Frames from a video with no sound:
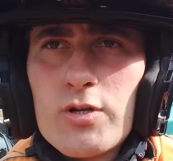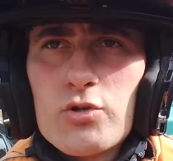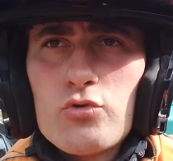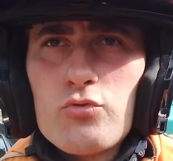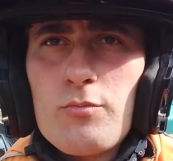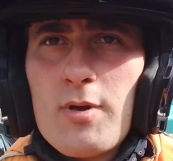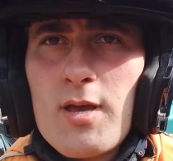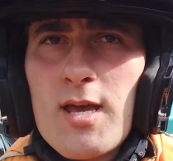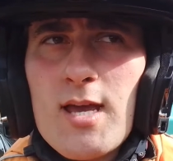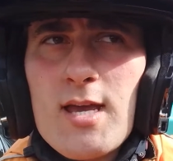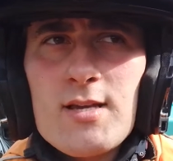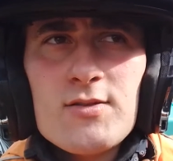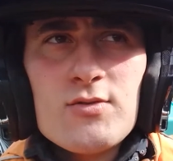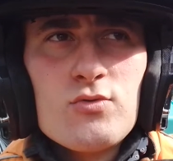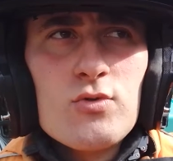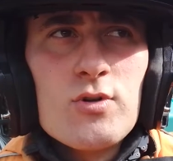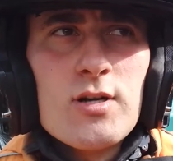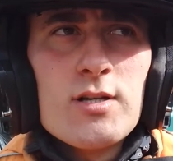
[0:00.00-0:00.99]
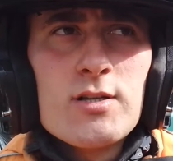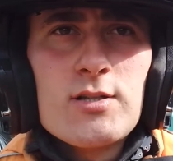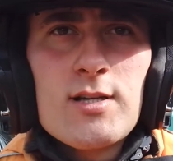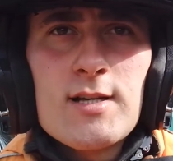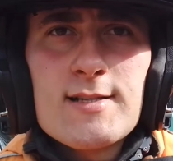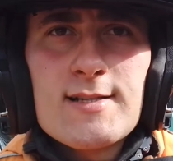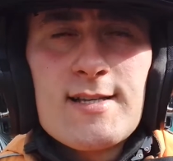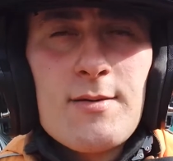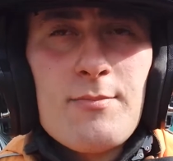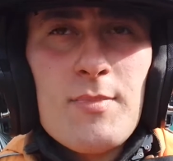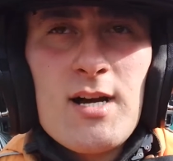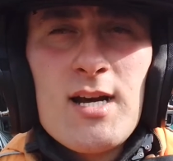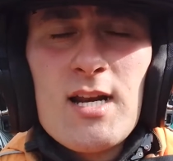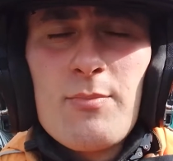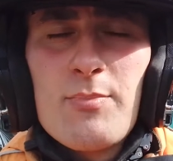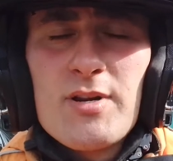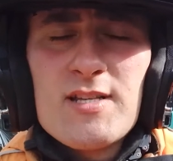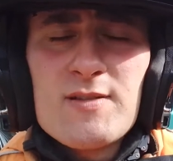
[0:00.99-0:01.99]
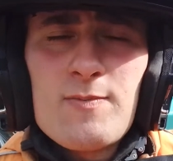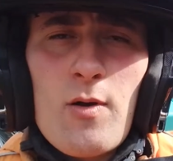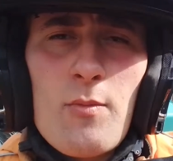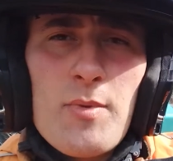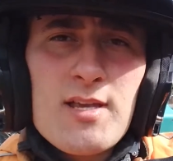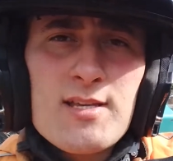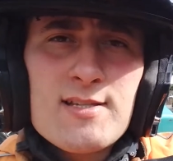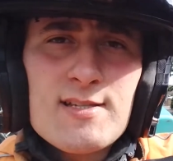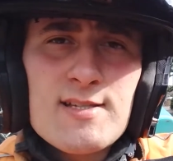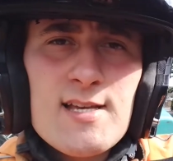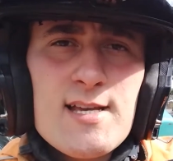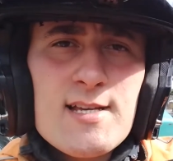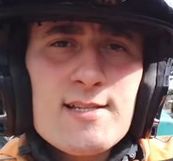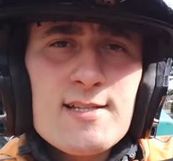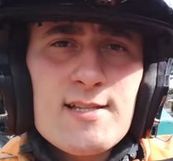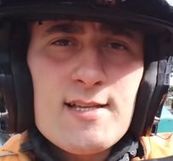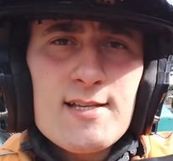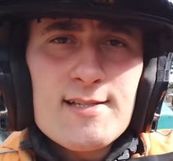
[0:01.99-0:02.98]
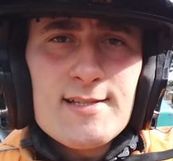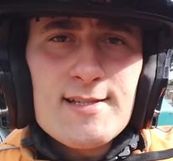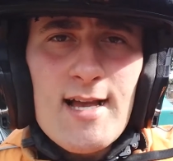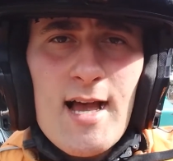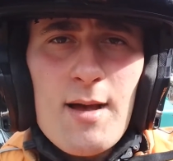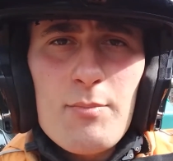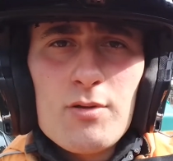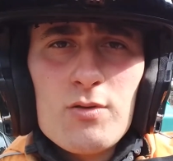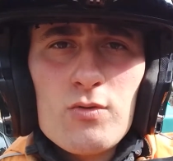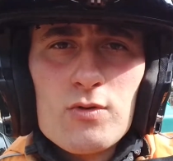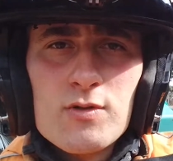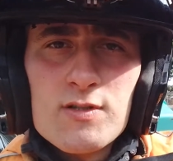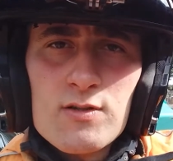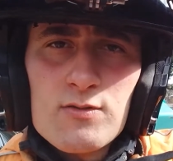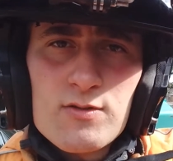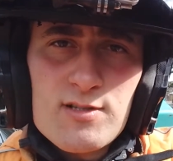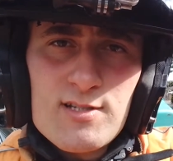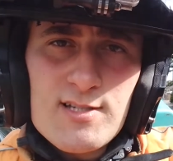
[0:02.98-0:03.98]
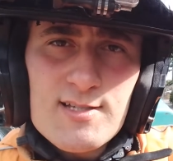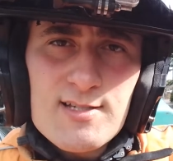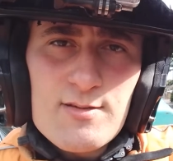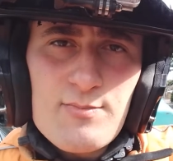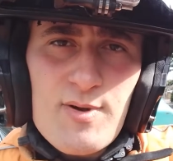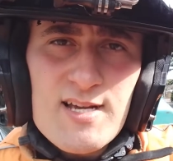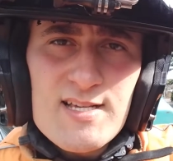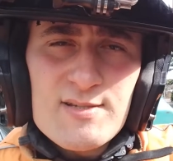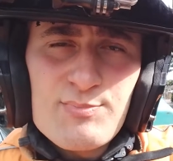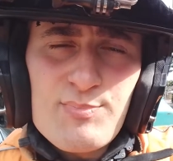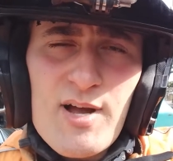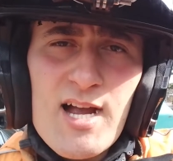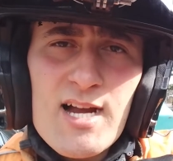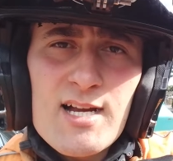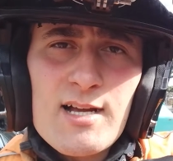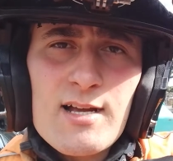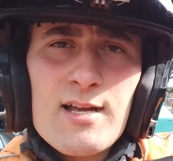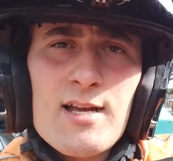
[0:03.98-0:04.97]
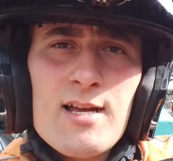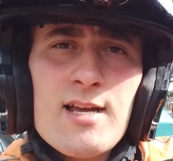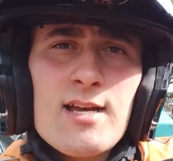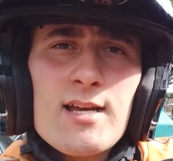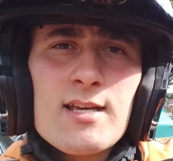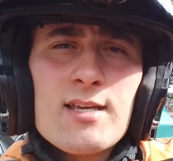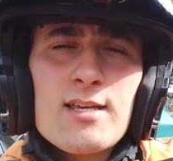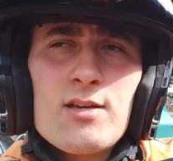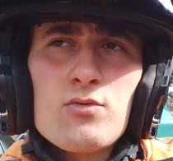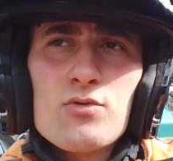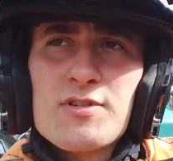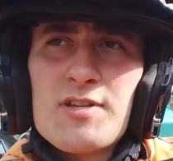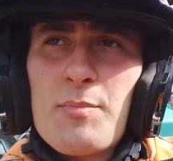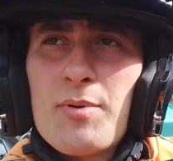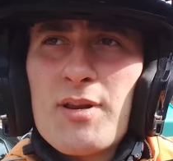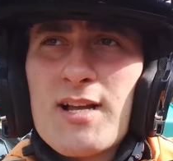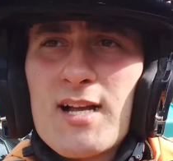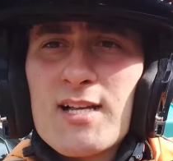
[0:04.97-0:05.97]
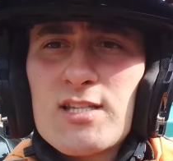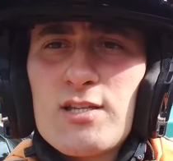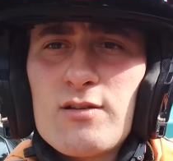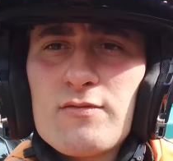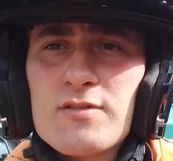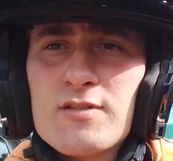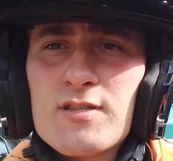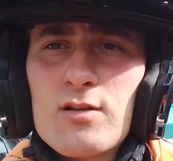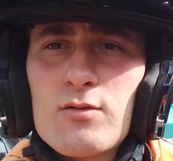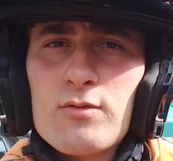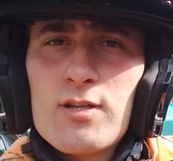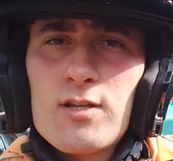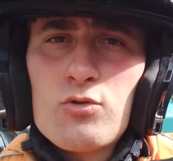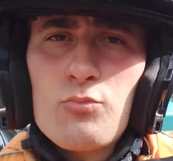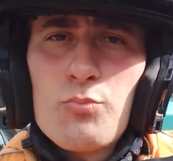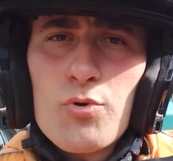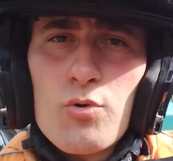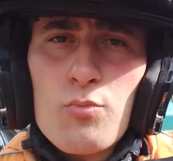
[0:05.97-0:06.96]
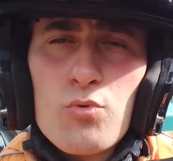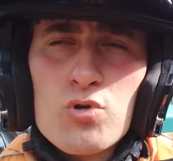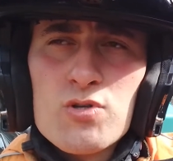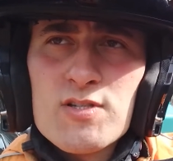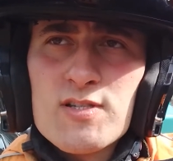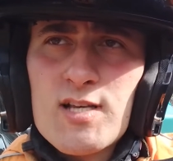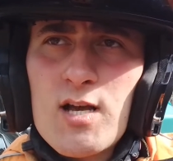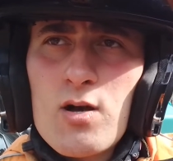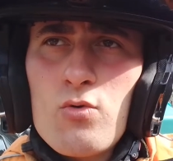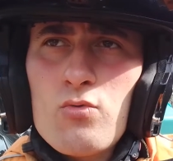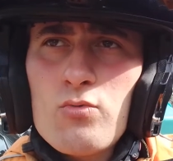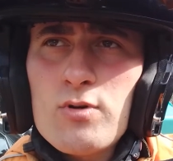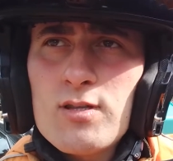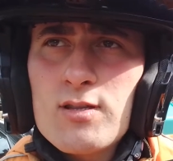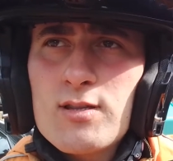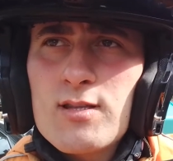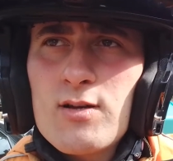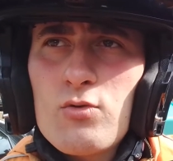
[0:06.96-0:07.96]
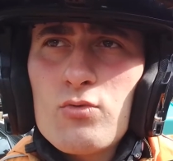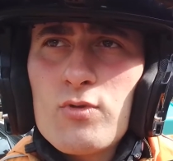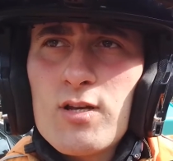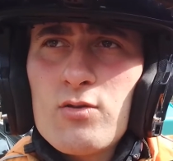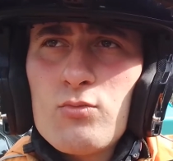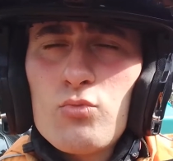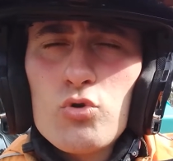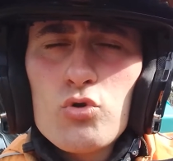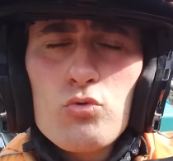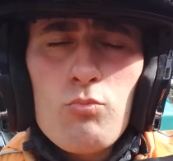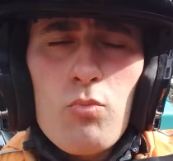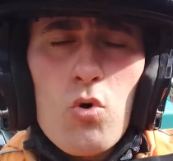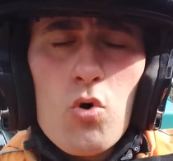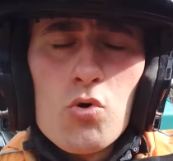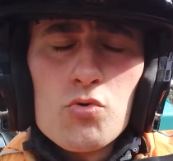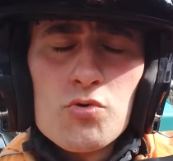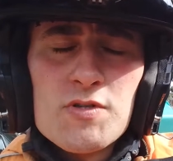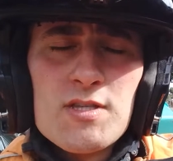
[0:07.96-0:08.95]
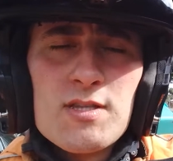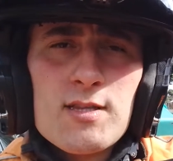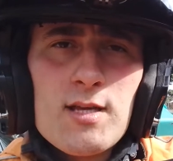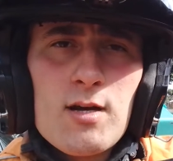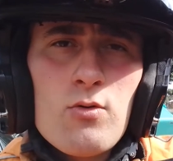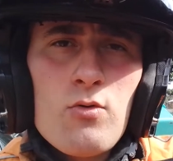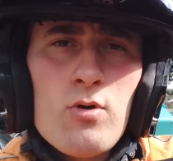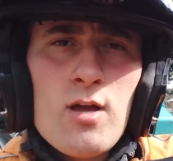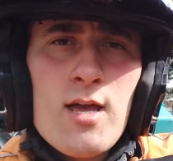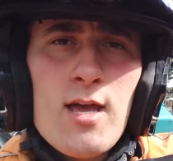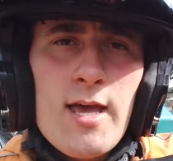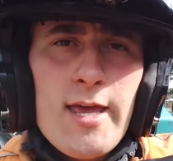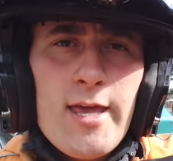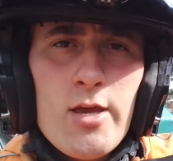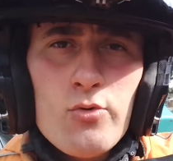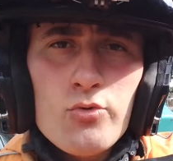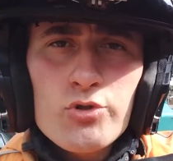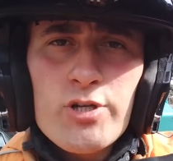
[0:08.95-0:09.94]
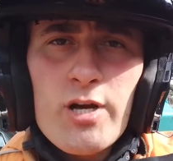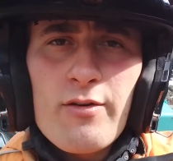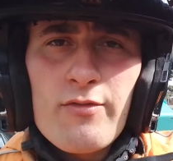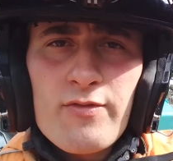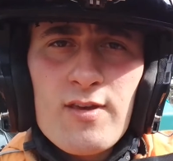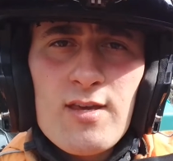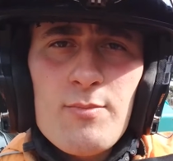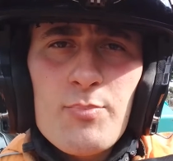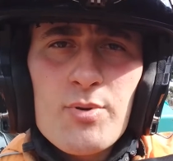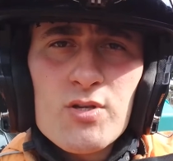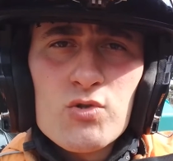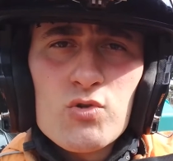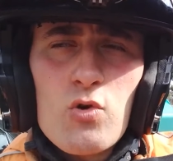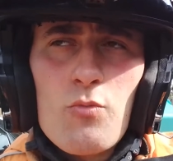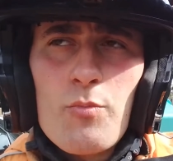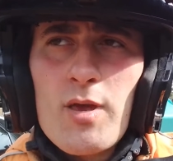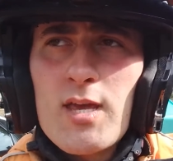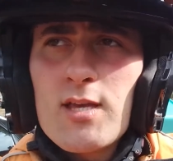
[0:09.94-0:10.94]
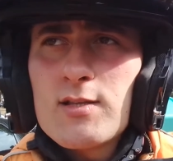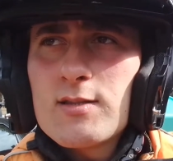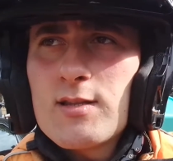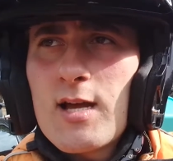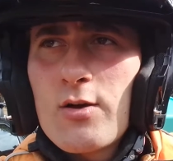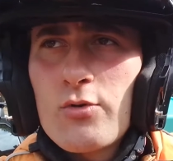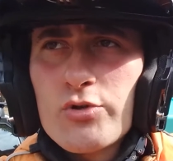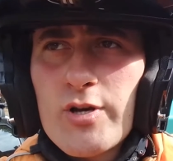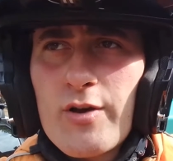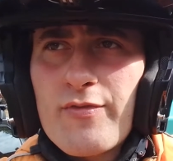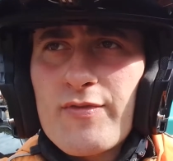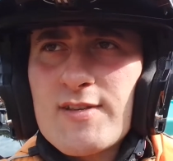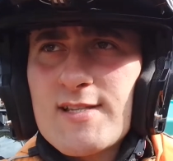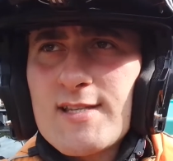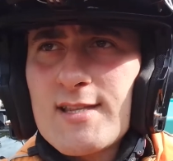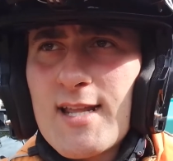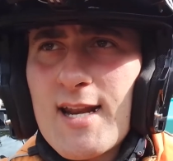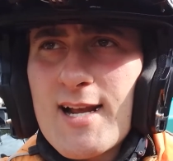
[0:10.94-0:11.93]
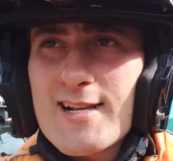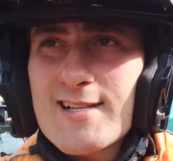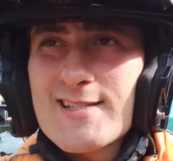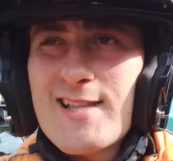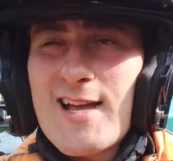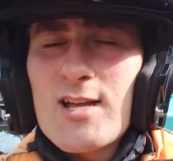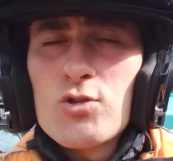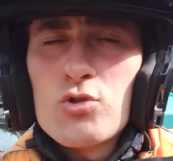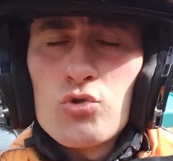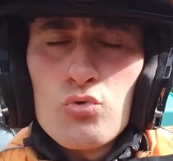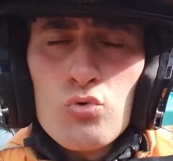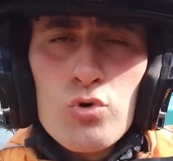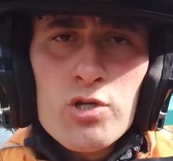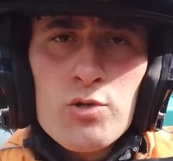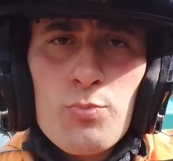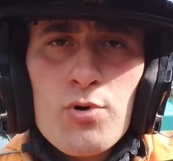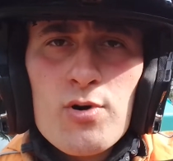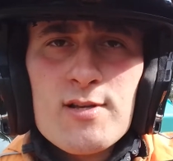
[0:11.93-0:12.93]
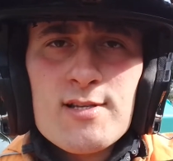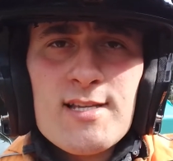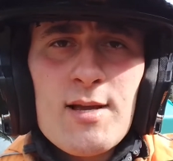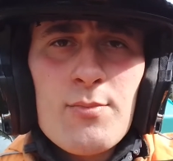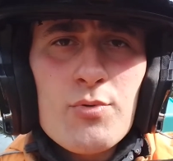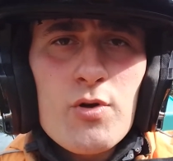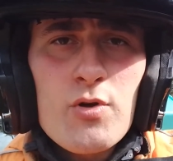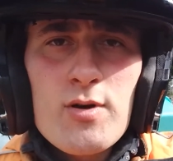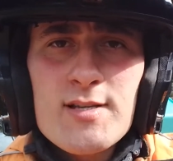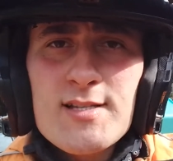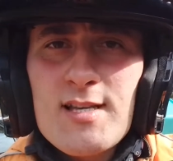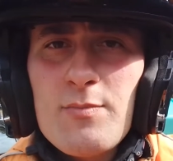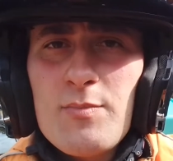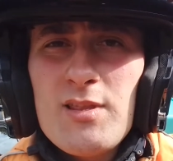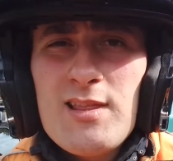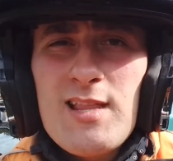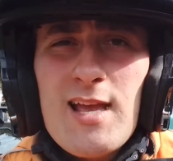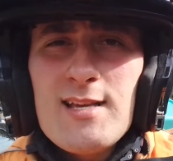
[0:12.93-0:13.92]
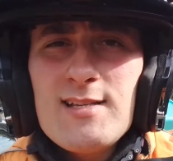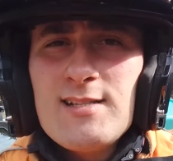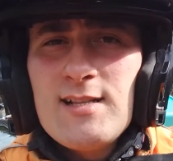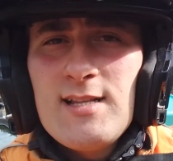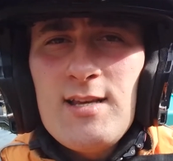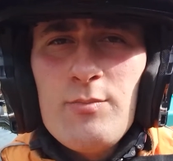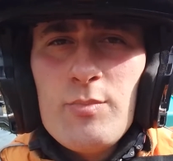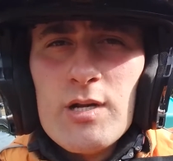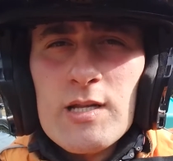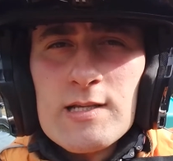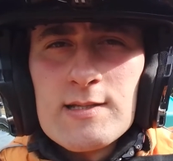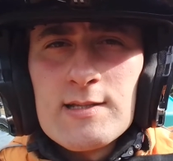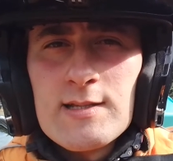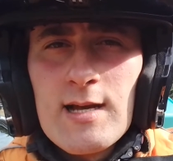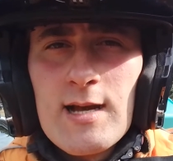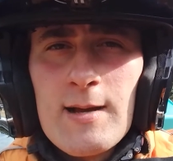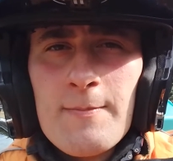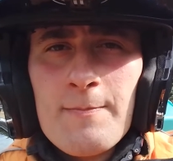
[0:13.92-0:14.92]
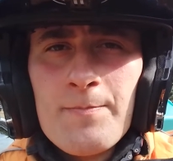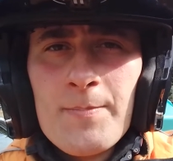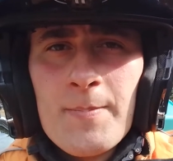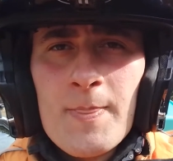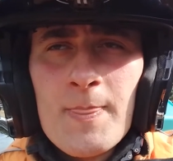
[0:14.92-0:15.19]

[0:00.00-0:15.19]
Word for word: durante o mês, durante a semana, principalmente sexta e sábado, que são os dias que mais paga, que os aplicativos estão dando promoção e estão dando muito bônus. Então, eu já vi pessoalmente, tá? Eu já fiz entregas da Sturt, por exemplo, que eu recebi 10 libras, tá?